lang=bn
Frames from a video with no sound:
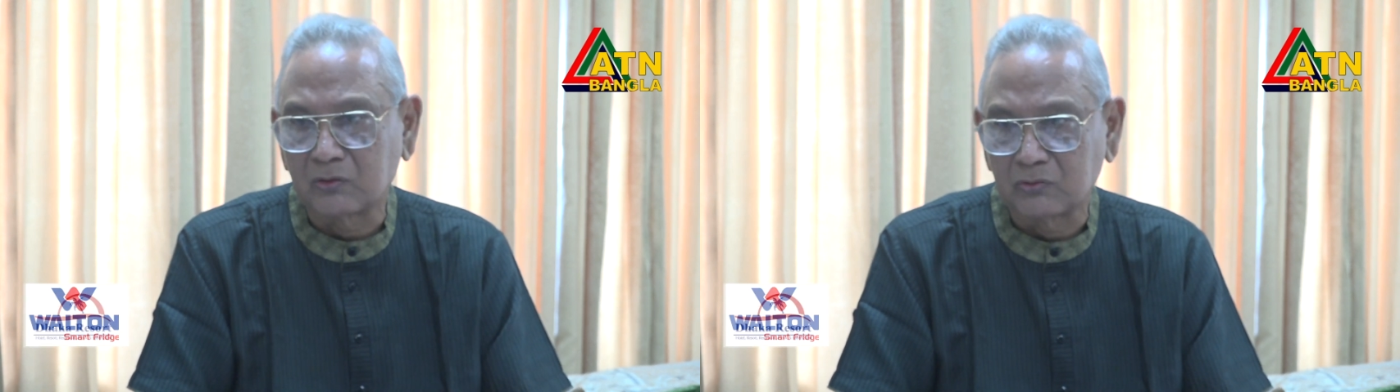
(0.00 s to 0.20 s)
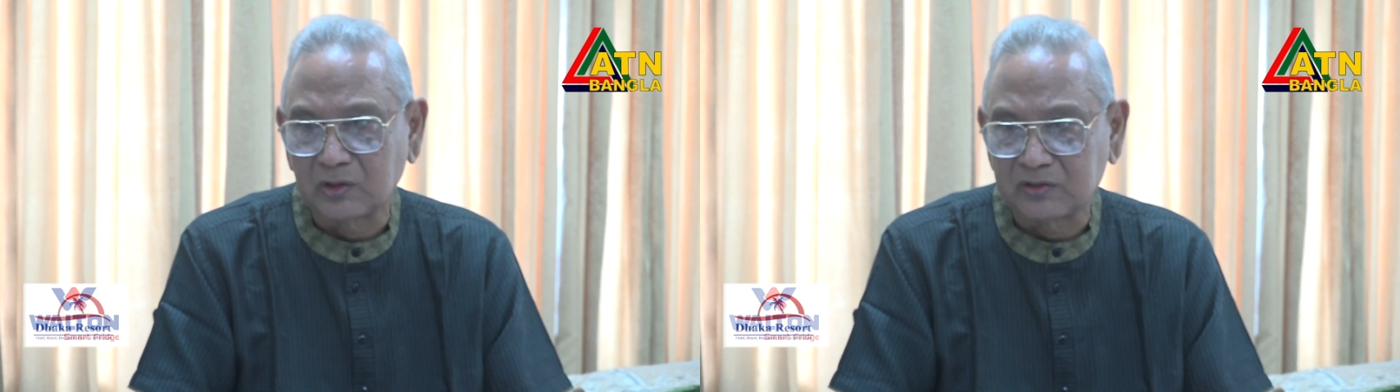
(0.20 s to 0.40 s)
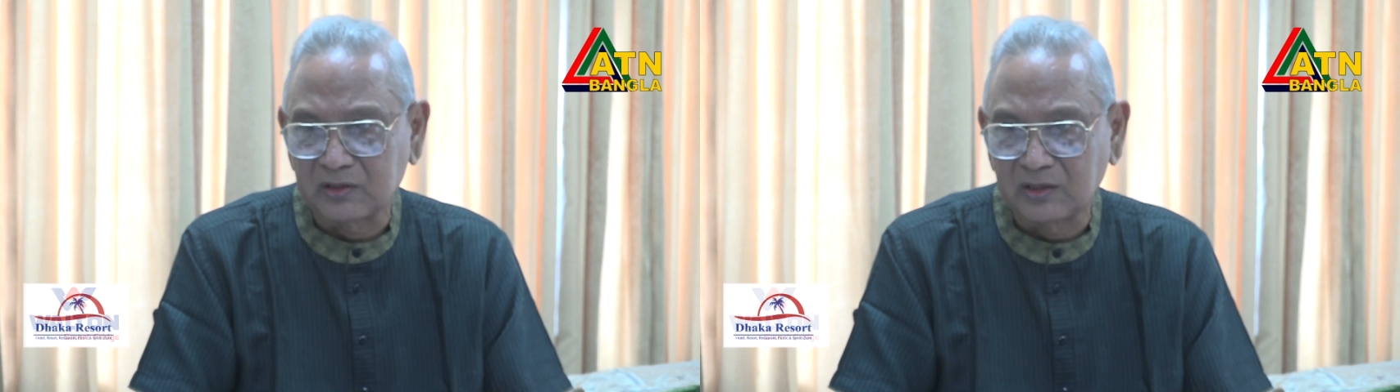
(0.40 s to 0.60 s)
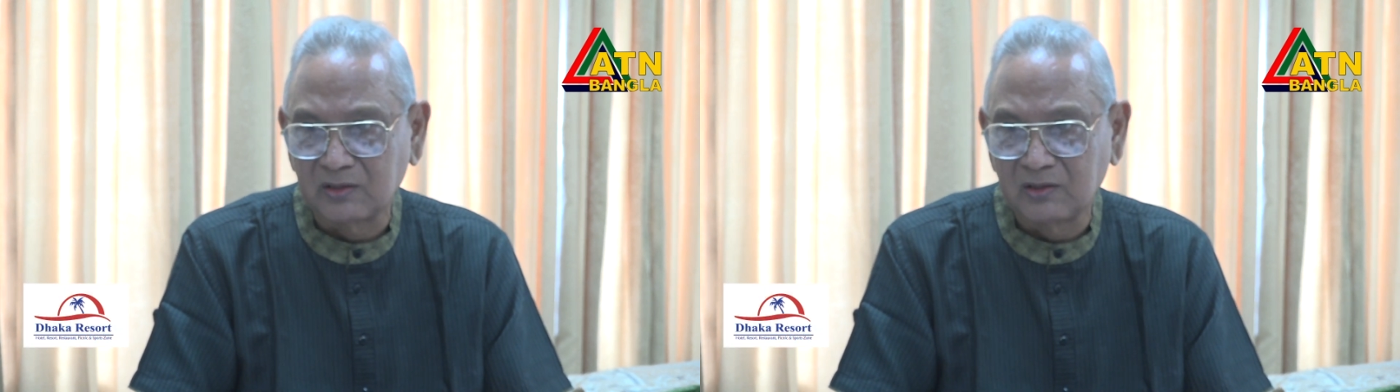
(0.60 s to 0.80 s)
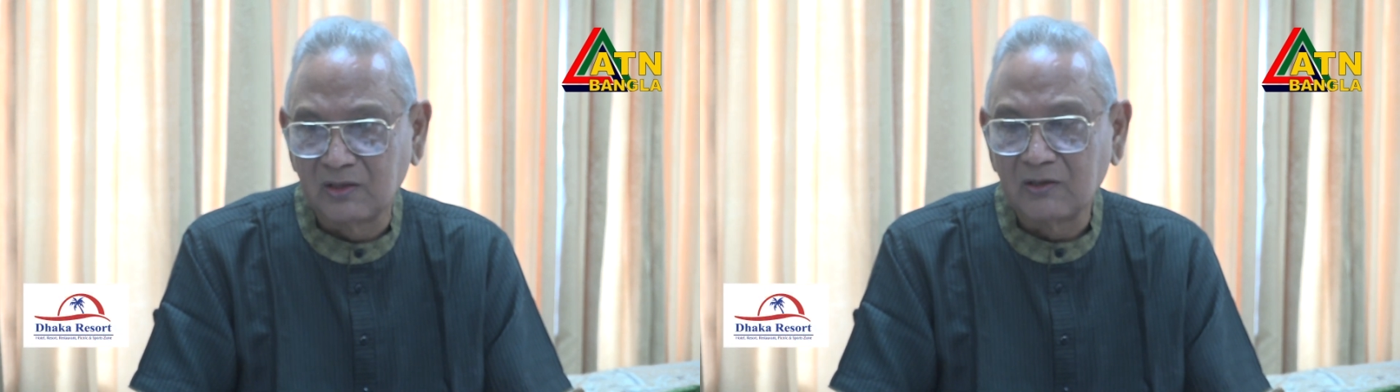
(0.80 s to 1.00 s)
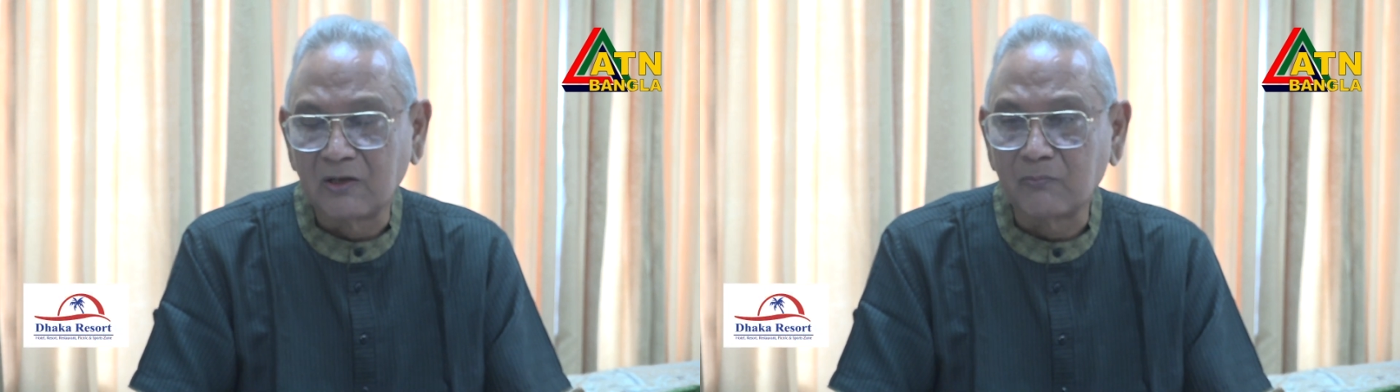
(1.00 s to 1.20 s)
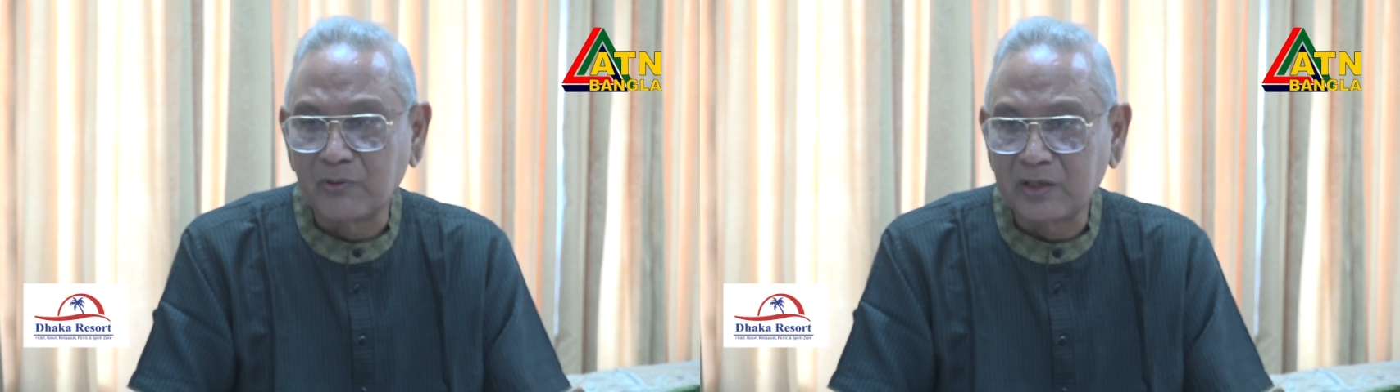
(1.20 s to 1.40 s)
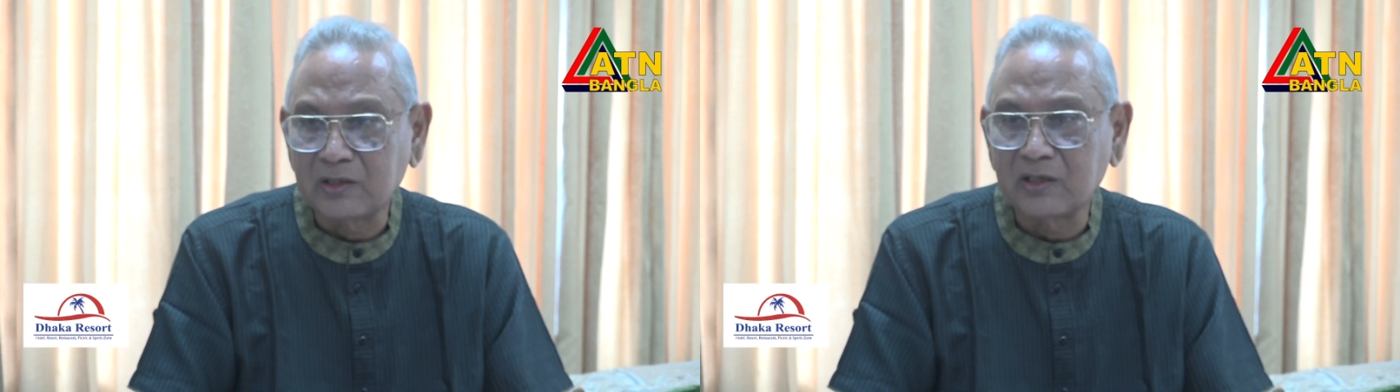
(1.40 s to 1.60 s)
কত আসে কারণ
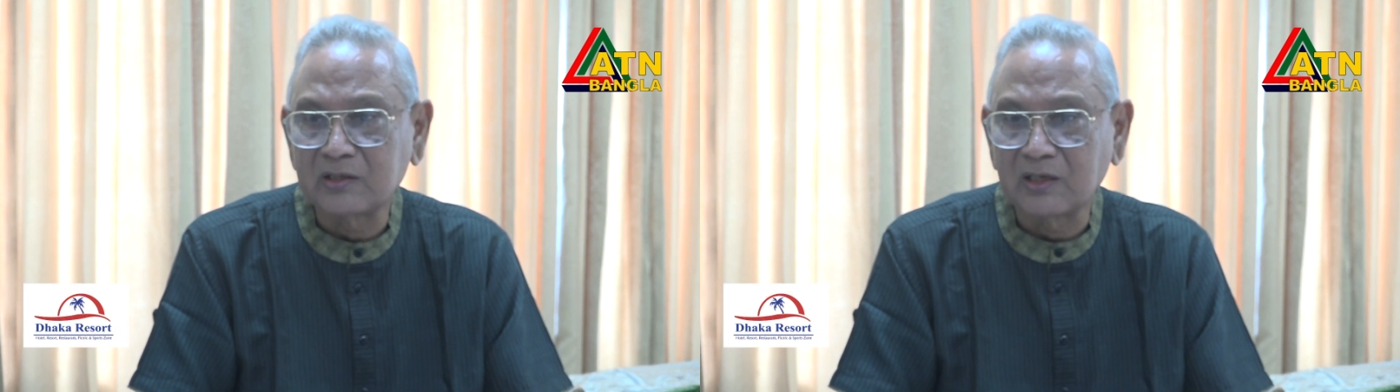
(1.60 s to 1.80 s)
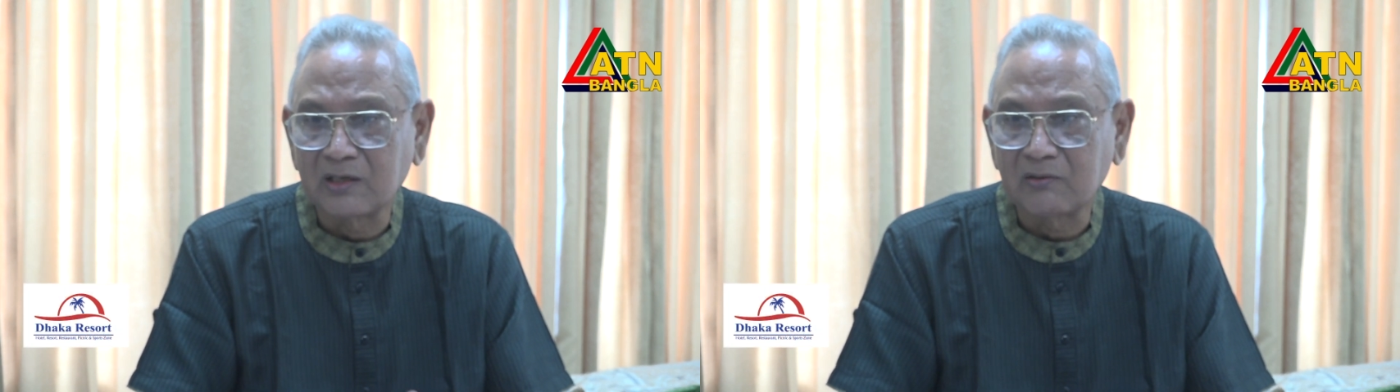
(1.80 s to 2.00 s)
প্লেটলেটটা